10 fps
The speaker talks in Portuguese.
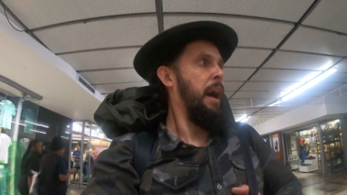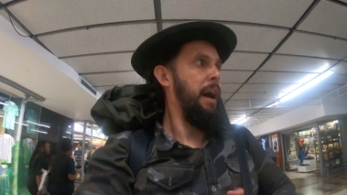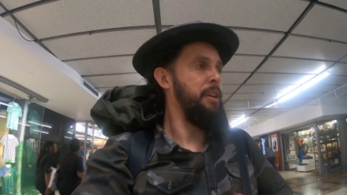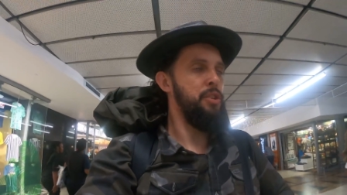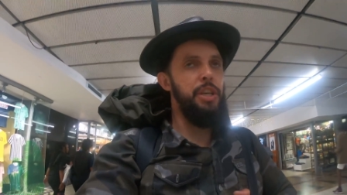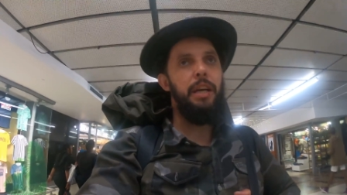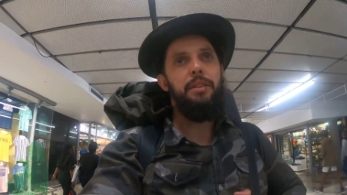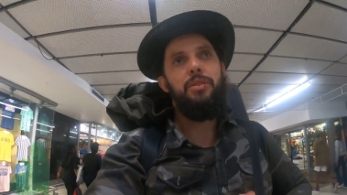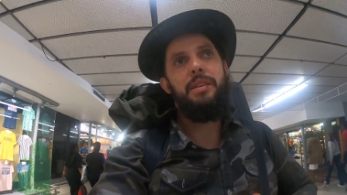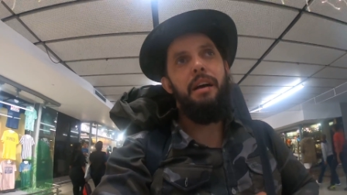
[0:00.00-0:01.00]
Aí eu cheguei
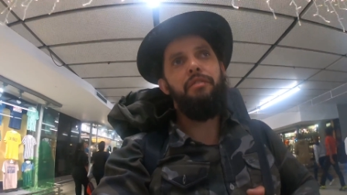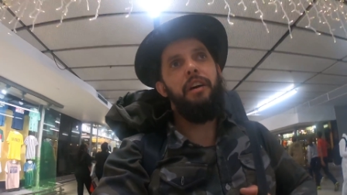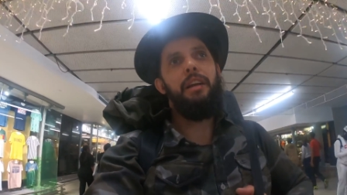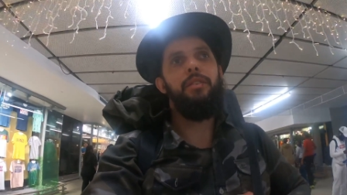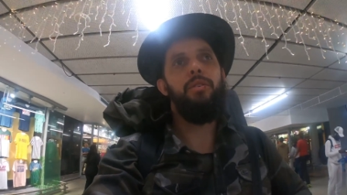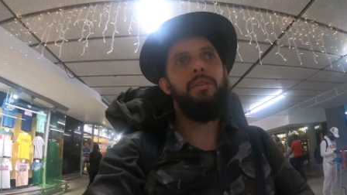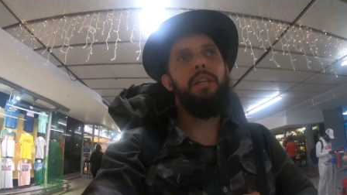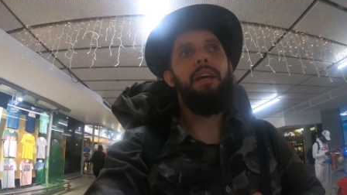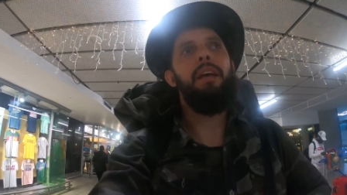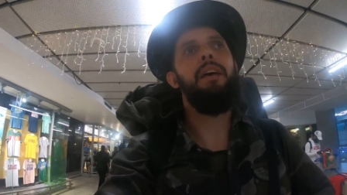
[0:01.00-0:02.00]
do safari ontem,